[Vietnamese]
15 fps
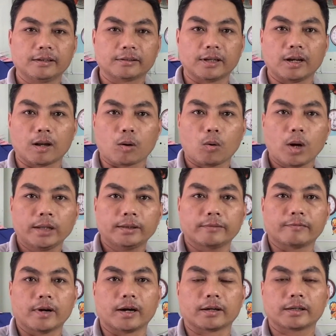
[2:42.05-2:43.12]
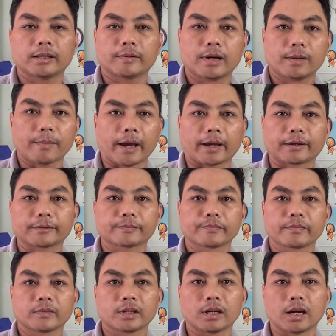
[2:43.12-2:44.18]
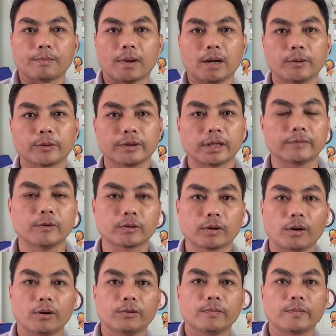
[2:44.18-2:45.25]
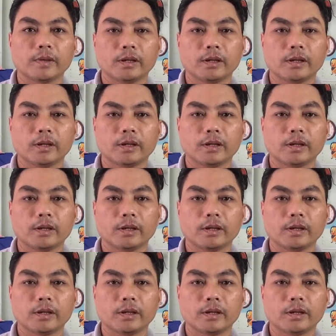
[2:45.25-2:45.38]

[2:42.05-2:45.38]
thì là quá tuyệt vời khi các bạn bỏ một cái tiền ô tô